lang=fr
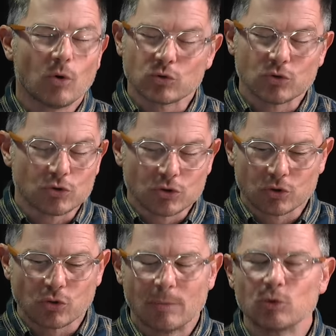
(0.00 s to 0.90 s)
on se sent
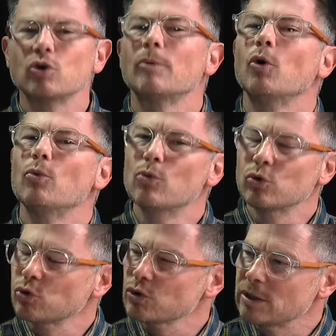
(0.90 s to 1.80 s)
sur la moto, comment on
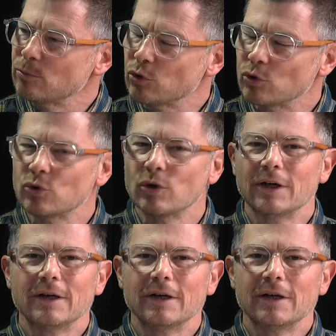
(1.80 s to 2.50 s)
monte sur cette moto,